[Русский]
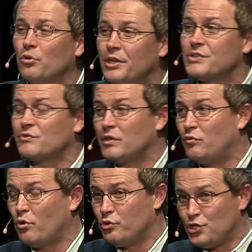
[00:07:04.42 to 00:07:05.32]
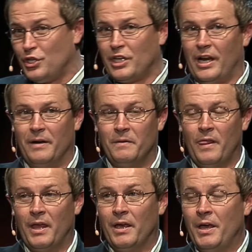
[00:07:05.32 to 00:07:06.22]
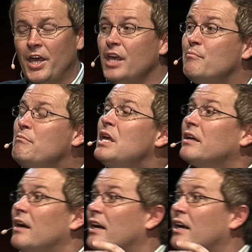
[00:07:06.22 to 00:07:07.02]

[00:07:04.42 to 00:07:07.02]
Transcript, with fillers: к руке своего учителя. И мир